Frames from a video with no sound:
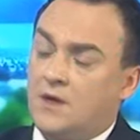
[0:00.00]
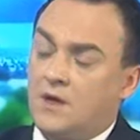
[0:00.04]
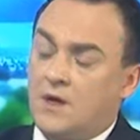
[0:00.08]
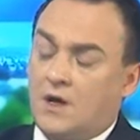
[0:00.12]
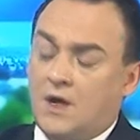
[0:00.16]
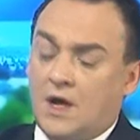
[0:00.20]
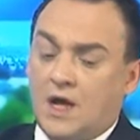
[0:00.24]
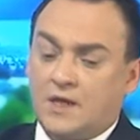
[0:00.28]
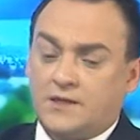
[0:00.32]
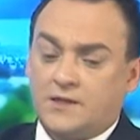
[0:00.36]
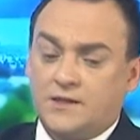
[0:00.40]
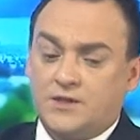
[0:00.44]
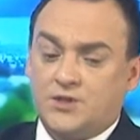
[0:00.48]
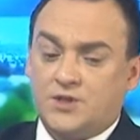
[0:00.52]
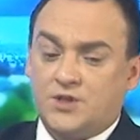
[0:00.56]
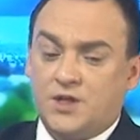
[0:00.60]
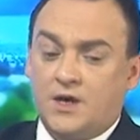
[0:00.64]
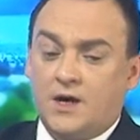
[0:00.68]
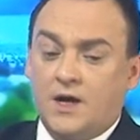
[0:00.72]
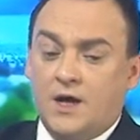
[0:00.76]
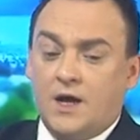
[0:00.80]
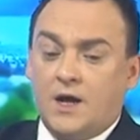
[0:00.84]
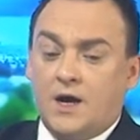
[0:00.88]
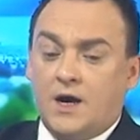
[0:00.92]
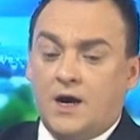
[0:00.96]
Отлично.
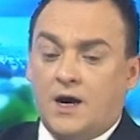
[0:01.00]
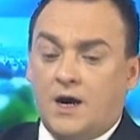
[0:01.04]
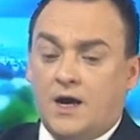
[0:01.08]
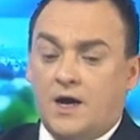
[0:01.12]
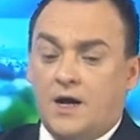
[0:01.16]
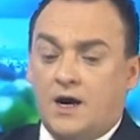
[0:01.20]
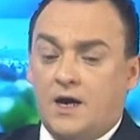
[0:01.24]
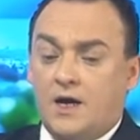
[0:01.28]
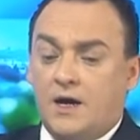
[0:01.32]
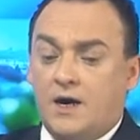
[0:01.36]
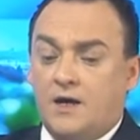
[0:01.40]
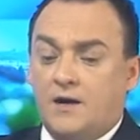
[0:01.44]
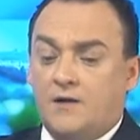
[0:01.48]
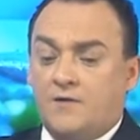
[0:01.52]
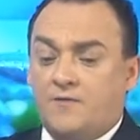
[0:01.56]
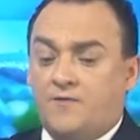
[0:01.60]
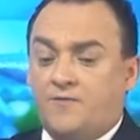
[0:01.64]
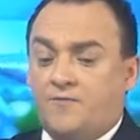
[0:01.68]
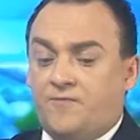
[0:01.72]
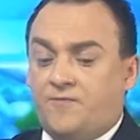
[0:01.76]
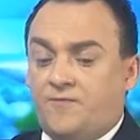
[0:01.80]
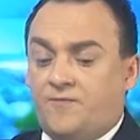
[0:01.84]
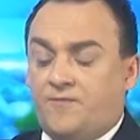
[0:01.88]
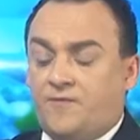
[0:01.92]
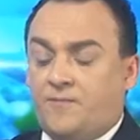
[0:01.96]
А
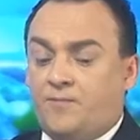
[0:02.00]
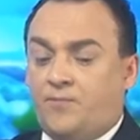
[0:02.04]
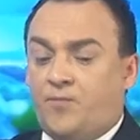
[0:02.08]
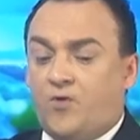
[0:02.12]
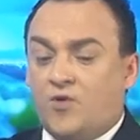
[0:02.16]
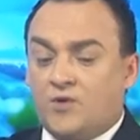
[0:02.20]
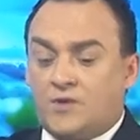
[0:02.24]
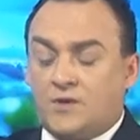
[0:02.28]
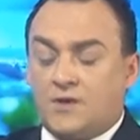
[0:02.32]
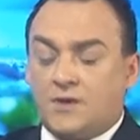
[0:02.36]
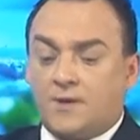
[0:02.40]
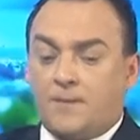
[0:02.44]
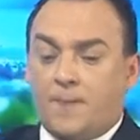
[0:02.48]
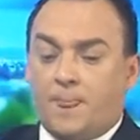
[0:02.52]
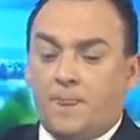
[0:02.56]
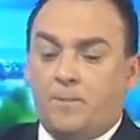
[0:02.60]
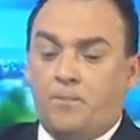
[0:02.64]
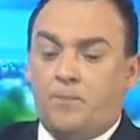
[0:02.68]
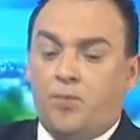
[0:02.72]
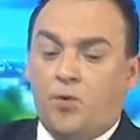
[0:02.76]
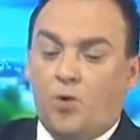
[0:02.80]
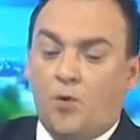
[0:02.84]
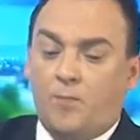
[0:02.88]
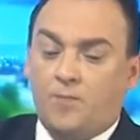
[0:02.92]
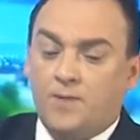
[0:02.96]
под,
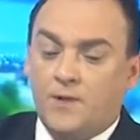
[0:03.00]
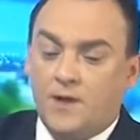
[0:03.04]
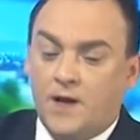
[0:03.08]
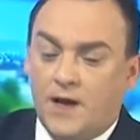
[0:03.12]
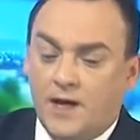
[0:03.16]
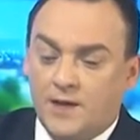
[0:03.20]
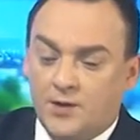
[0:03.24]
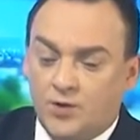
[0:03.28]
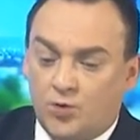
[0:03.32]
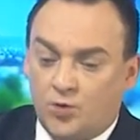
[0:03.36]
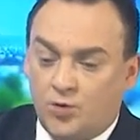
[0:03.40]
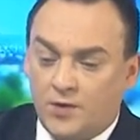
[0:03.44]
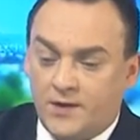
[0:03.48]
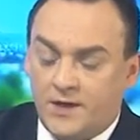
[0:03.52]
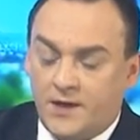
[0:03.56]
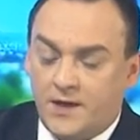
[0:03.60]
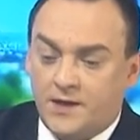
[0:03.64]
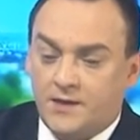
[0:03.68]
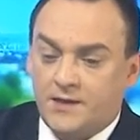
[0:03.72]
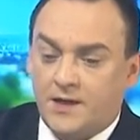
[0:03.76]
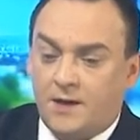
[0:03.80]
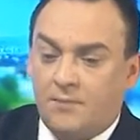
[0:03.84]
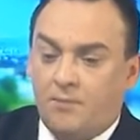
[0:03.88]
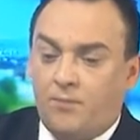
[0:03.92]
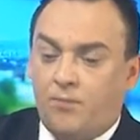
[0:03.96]
по плану или
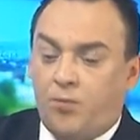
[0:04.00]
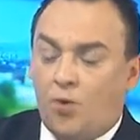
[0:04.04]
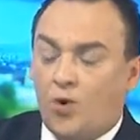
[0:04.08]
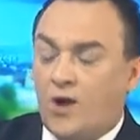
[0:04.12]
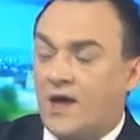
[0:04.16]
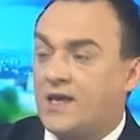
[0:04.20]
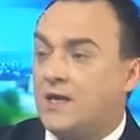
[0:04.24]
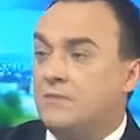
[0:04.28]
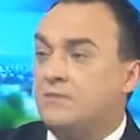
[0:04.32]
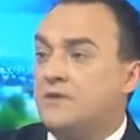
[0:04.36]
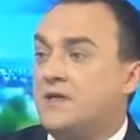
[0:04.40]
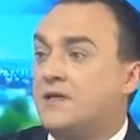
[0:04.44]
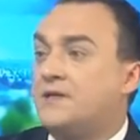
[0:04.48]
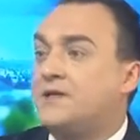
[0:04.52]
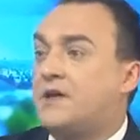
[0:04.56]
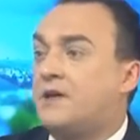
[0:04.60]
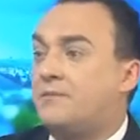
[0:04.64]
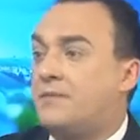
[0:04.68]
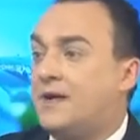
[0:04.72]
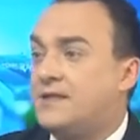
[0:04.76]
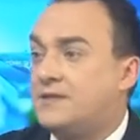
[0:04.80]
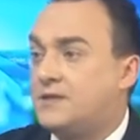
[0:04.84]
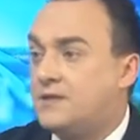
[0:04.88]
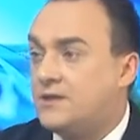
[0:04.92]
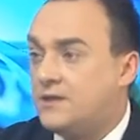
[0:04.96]
там по каким-то
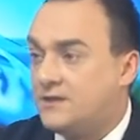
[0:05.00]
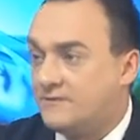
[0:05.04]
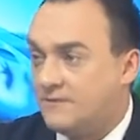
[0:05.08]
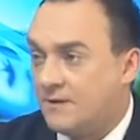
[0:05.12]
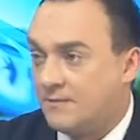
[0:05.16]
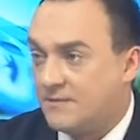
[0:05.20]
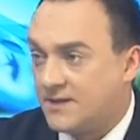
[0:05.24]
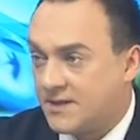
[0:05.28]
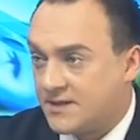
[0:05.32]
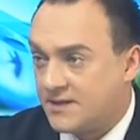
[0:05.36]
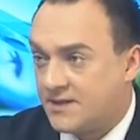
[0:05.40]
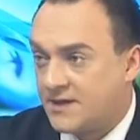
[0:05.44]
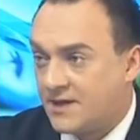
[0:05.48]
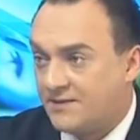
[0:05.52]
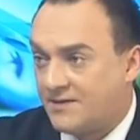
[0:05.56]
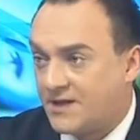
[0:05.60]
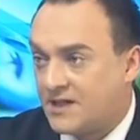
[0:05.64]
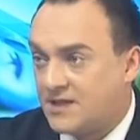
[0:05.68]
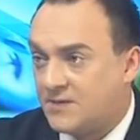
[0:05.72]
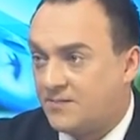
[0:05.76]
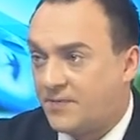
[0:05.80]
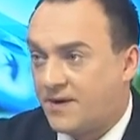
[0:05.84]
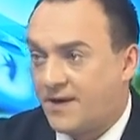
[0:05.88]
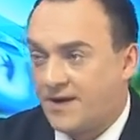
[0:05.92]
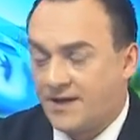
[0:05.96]
нормативам, если
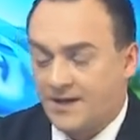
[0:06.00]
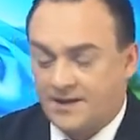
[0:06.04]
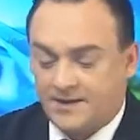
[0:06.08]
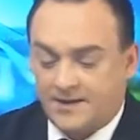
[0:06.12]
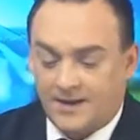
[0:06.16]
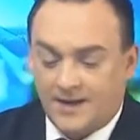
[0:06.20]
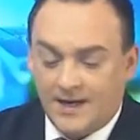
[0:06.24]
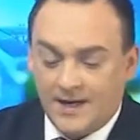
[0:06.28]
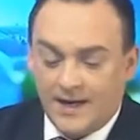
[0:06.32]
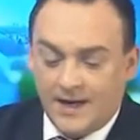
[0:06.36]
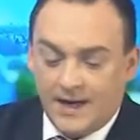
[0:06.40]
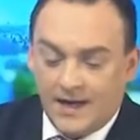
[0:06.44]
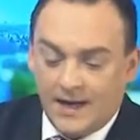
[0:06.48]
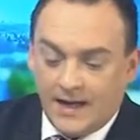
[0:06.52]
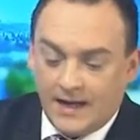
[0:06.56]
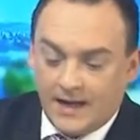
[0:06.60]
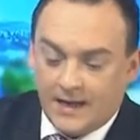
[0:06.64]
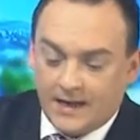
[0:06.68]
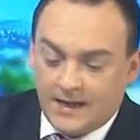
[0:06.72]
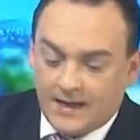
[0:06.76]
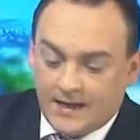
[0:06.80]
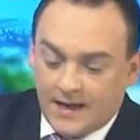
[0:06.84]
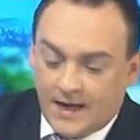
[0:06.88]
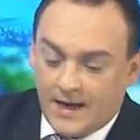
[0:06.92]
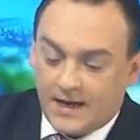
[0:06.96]
говорить про это,
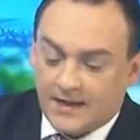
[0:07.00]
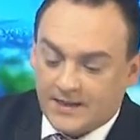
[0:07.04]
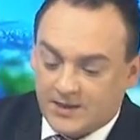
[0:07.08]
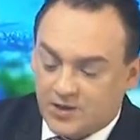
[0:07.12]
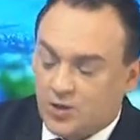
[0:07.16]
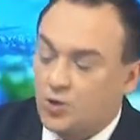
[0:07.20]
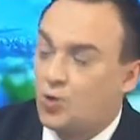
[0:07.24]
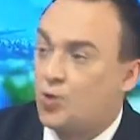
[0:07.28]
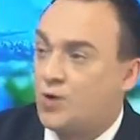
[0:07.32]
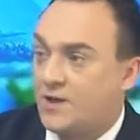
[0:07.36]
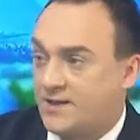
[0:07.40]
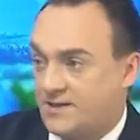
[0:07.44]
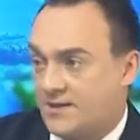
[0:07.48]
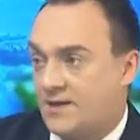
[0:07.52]
как строится